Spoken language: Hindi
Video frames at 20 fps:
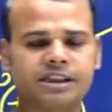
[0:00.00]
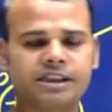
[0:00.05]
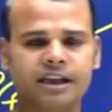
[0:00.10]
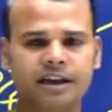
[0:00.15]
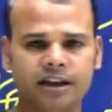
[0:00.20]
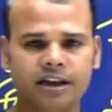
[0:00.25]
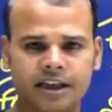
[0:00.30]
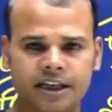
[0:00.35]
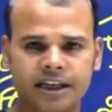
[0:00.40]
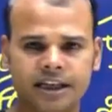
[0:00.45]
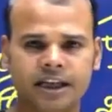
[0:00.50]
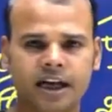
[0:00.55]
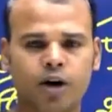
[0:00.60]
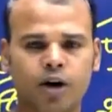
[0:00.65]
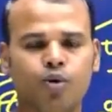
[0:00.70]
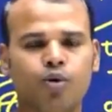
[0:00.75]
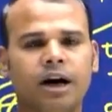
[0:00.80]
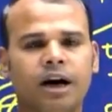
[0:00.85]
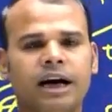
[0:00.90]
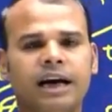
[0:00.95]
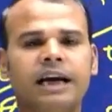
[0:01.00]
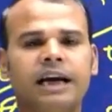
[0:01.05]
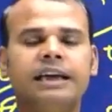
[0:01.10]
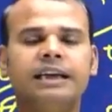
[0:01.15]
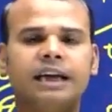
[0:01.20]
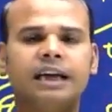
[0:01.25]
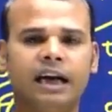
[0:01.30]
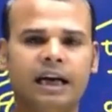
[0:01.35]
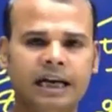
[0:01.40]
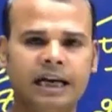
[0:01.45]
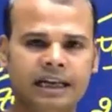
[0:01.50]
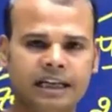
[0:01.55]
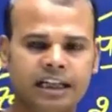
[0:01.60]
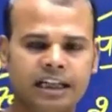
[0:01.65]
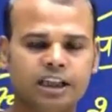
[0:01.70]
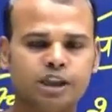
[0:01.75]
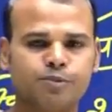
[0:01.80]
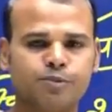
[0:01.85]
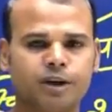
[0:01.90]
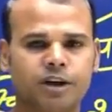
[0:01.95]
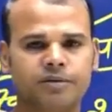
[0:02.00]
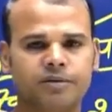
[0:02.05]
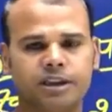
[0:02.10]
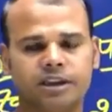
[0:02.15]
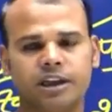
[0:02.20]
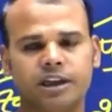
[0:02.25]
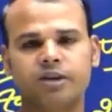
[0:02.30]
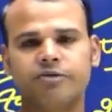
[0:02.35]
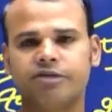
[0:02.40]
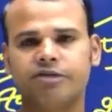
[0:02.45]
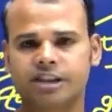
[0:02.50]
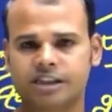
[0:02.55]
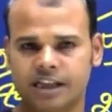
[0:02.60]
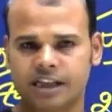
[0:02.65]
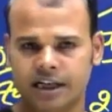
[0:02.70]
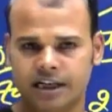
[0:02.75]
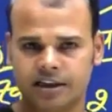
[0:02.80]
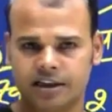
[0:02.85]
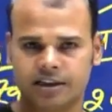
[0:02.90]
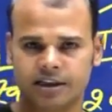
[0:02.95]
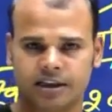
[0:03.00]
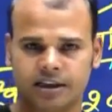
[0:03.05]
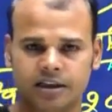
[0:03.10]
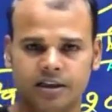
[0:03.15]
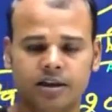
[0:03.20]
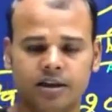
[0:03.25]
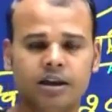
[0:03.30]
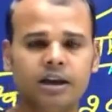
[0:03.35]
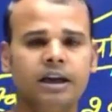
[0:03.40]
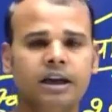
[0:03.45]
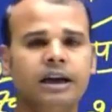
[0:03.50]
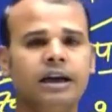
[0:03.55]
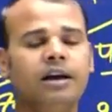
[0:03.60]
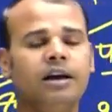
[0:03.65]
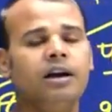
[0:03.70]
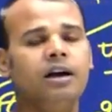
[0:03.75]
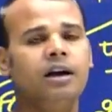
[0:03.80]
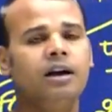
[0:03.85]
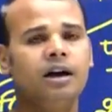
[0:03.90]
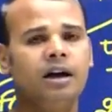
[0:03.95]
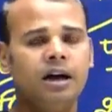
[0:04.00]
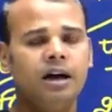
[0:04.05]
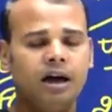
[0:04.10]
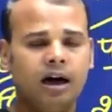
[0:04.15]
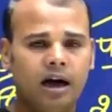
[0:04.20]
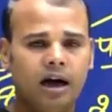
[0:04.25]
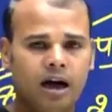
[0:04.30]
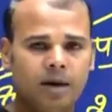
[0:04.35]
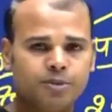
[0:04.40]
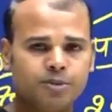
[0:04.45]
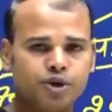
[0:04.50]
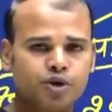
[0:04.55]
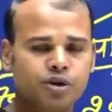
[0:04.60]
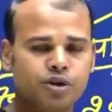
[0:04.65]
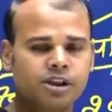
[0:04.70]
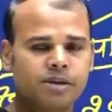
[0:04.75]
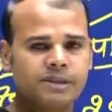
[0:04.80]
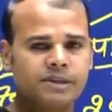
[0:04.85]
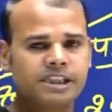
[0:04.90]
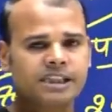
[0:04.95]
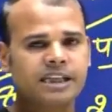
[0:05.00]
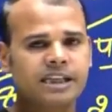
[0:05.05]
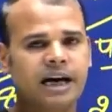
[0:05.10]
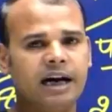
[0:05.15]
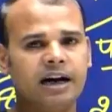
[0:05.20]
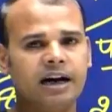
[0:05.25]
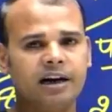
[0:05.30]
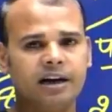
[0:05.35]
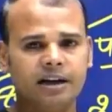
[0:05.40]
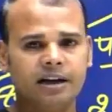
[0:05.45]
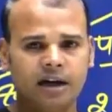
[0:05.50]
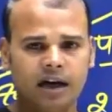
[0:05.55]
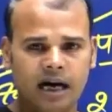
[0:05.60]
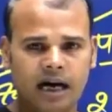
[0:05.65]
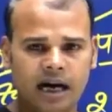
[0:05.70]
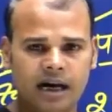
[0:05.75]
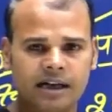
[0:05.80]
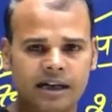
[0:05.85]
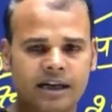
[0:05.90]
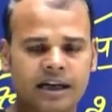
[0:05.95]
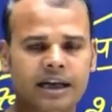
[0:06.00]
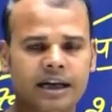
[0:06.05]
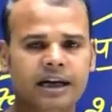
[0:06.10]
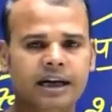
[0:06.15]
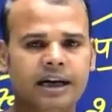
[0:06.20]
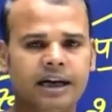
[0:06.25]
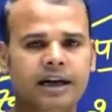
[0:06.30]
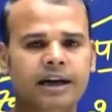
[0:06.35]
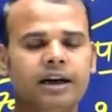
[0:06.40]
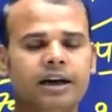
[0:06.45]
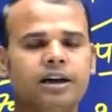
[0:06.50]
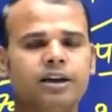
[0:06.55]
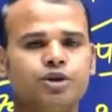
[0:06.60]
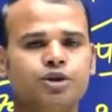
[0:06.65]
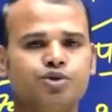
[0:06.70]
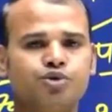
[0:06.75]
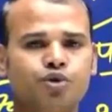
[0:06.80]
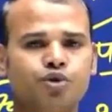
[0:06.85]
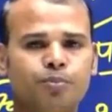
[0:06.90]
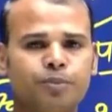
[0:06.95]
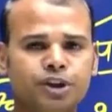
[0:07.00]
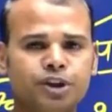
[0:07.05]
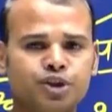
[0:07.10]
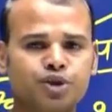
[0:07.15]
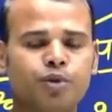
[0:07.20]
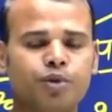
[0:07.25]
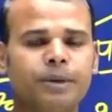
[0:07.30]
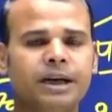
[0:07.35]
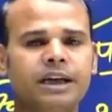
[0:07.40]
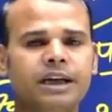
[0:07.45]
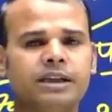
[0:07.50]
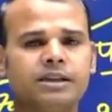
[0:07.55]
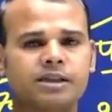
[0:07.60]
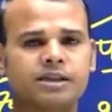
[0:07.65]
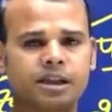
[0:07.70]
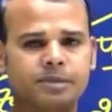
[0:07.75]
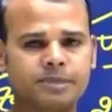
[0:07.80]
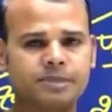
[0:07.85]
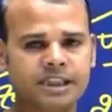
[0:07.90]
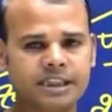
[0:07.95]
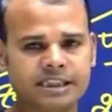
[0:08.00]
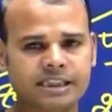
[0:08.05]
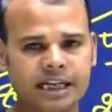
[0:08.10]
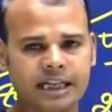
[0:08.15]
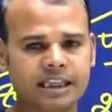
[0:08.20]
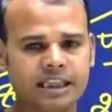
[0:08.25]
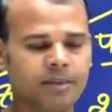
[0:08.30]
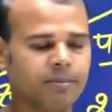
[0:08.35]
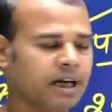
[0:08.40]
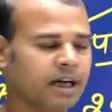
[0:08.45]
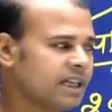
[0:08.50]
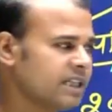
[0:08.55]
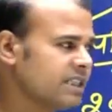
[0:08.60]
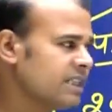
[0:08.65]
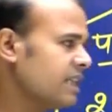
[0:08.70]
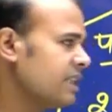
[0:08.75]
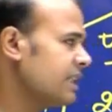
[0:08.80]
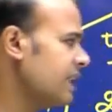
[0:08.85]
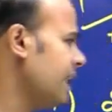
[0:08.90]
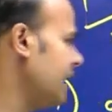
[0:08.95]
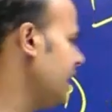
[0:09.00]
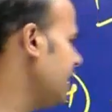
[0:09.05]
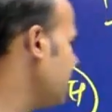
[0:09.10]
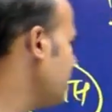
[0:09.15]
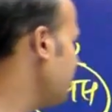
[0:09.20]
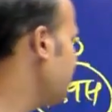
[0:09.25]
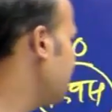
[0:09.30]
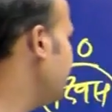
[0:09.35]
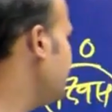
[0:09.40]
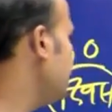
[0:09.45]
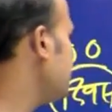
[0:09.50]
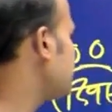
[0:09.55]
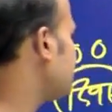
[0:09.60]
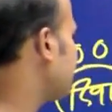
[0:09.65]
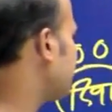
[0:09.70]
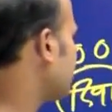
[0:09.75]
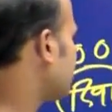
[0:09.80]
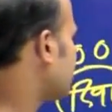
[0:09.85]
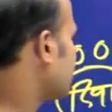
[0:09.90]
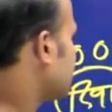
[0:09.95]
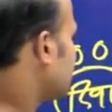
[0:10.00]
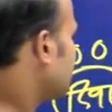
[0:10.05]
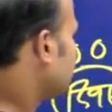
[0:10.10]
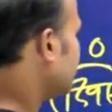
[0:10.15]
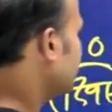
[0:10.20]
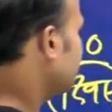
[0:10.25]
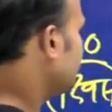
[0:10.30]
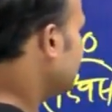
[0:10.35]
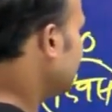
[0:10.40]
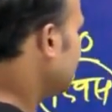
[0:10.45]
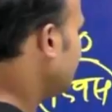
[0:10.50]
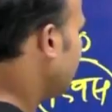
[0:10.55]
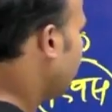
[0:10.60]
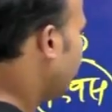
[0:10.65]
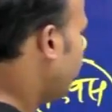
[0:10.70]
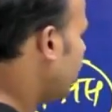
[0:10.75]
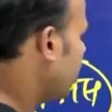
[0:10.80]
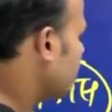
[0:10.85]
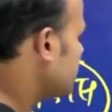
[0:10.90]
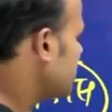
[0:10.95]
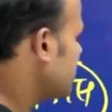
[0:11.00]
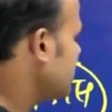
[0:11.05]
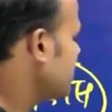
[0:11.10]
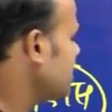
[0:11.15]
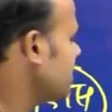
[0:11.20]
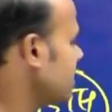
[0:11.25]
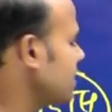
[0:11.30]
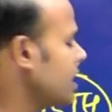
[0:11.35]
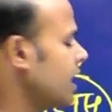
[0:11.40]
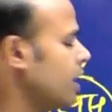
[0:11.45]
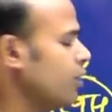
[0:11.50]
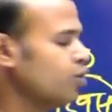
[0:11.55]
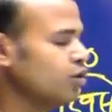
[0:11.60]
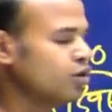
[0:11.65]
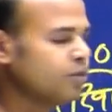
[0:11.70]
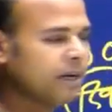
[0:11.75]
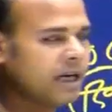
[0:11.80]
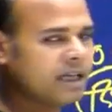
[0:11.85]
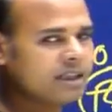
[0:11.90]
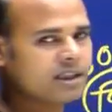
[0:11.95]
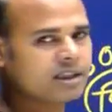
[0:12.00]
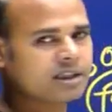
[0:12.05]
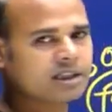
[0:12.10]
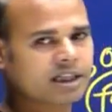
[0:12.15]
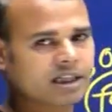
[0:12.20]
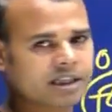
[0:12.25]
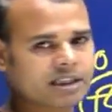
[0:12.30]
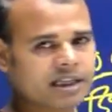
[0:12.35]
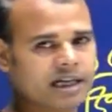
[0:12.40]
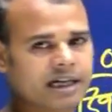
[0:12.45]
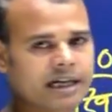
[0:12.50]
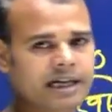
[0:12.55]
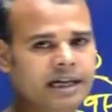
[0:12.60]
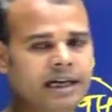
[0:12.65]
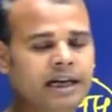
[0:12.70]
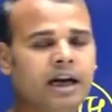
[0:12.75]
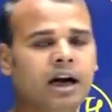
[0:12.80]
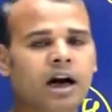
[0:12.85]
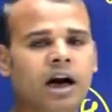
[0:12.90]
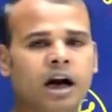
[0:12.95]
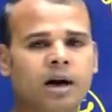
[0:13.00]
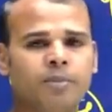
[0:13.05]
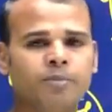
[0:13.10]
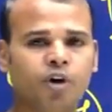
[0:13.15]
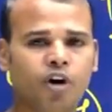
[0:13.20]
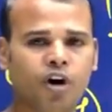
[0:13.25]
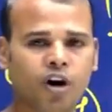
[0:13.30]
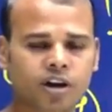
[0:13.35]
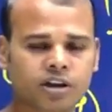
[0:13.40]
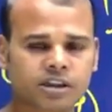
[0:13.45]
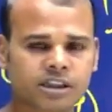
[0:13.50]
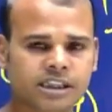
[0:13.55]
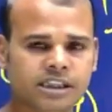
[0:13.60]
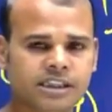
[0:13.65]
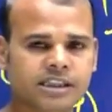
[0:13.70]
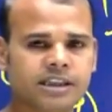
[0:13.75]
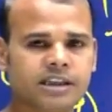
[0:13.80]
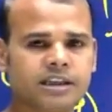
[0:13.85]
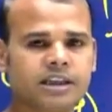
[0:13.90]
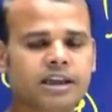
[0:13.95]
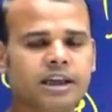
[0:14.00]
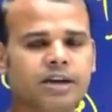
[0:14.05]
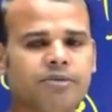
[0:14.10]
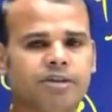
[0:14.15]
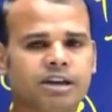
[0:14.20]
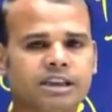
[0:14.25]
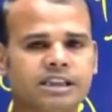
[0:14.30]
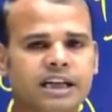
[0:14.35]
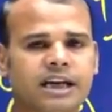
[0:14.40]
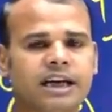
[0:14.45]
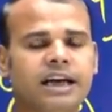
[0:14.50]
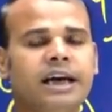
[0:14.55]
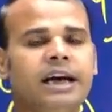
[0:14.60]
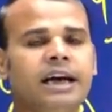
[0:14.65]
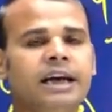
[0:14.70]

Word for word: से घिरा हुआ है या एंडीज पर्वत तक विस्तारित है अब जो समस्या आ रही है जो विश्व में सबसे ज़्यादा माना जाता है कि 20 प्रतिशत ये ऑक्सीजन का उत्पादन करता है अब ऑक्सीजन के बजाय